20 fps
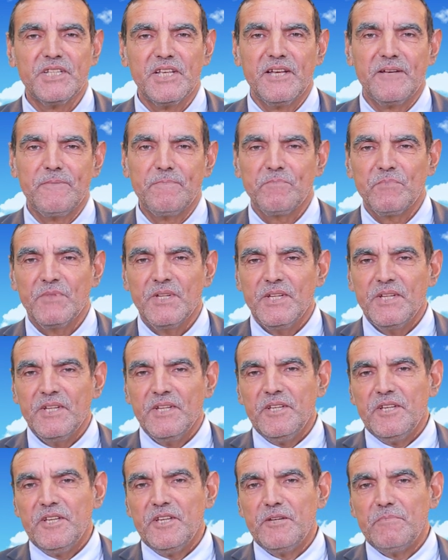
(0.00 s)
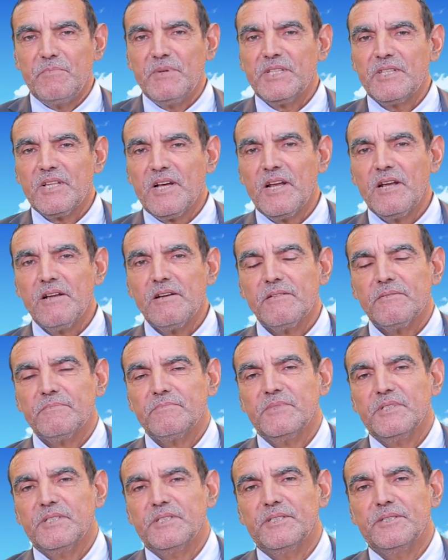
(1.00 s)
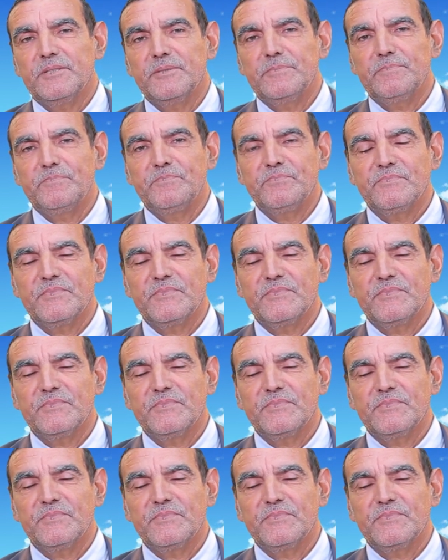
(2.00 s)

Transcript: un euh, métal. Euh,